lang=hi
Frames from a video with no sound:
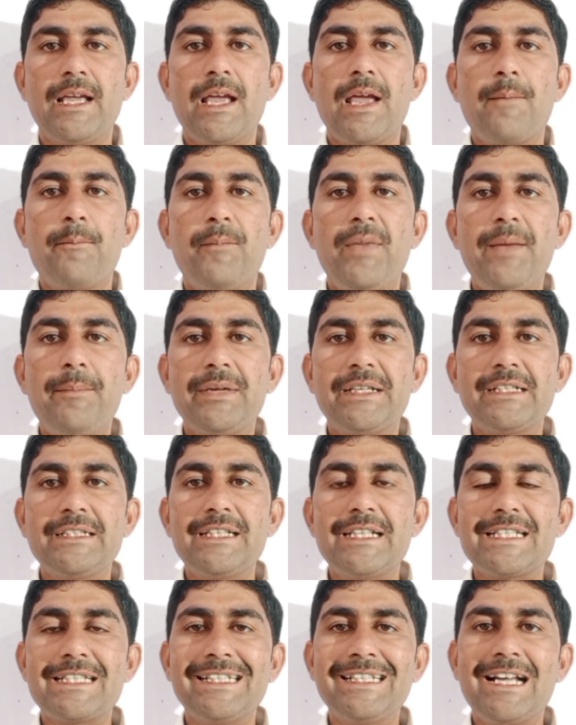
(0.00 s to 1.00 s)
मैं विजेंद्र
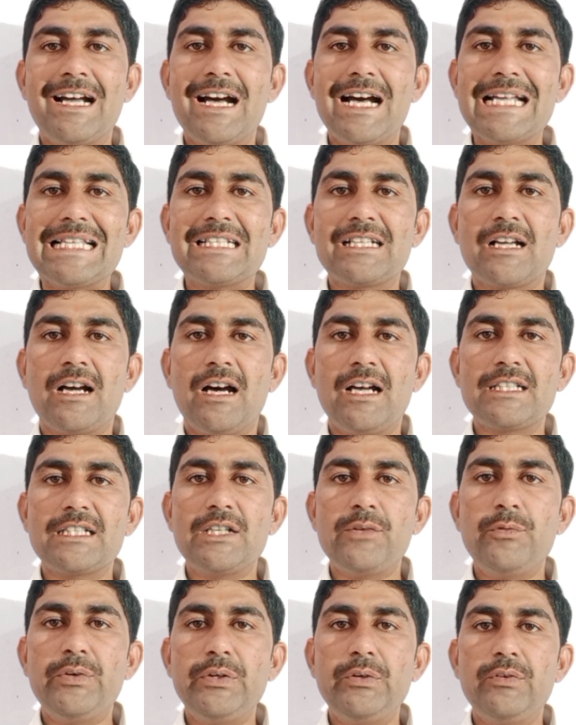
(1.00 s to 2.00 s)
सिंह आज खास
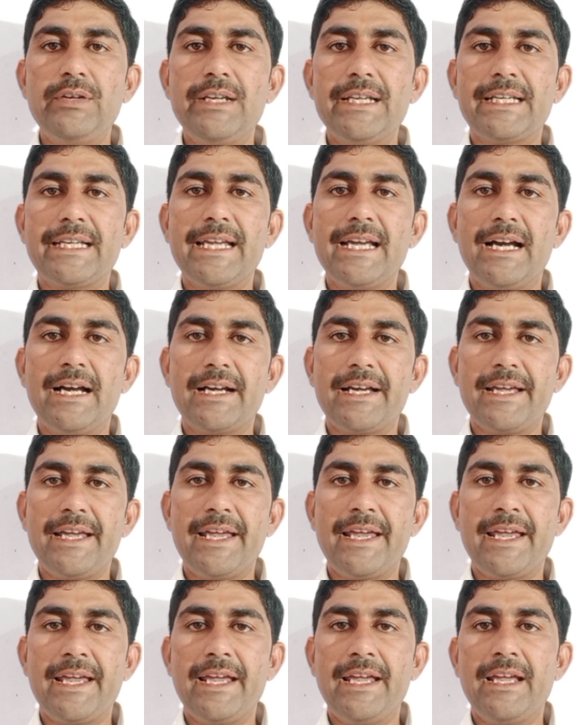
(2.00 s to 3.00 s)
वीडियो लेके आ गए हैं